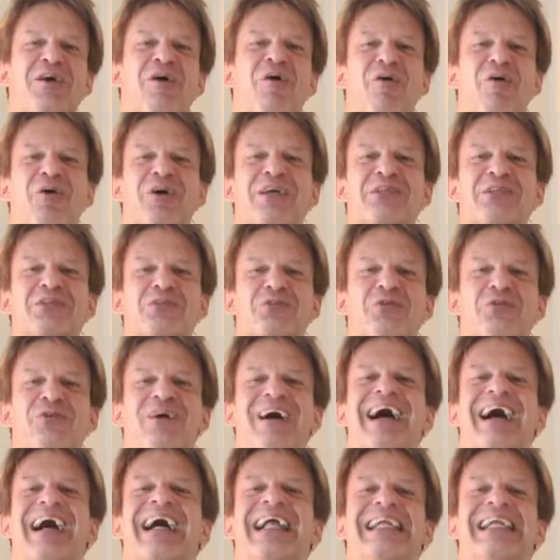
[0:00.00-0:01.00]
Y hoy
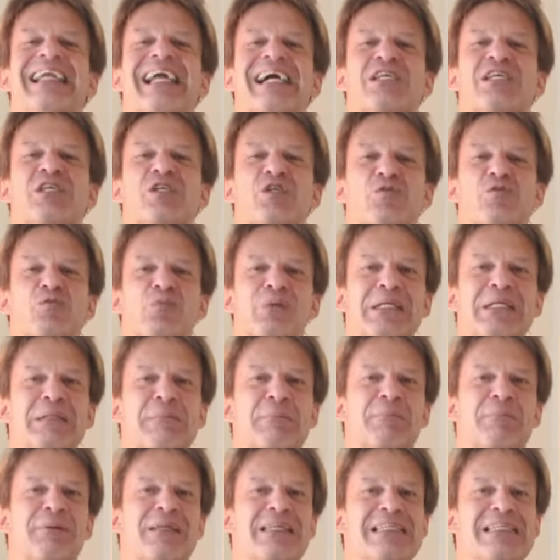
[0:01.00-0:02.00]
toca la
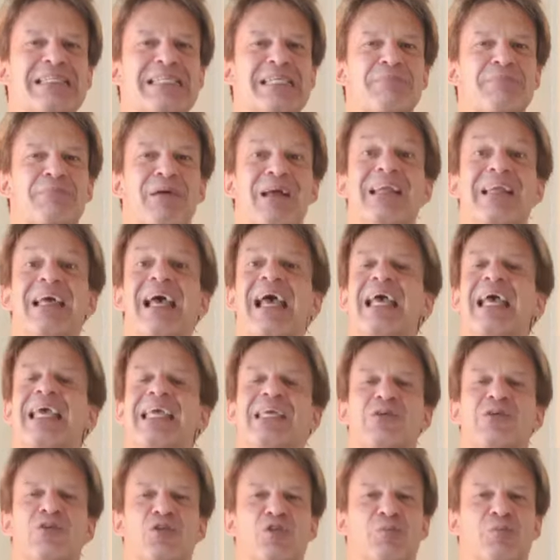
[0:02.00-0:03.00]
suite principal
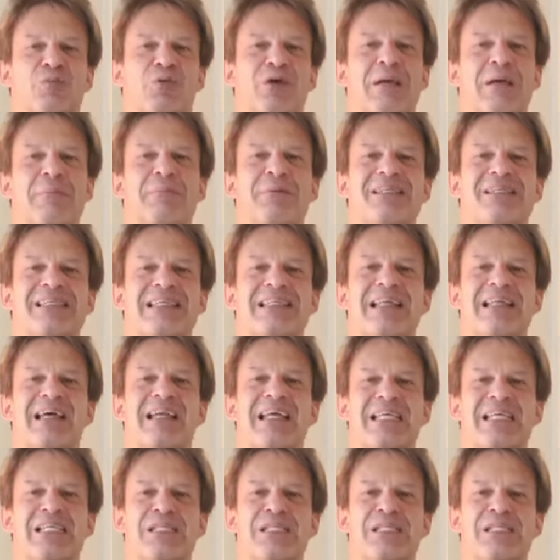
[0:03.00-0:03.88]
y os voy a presentar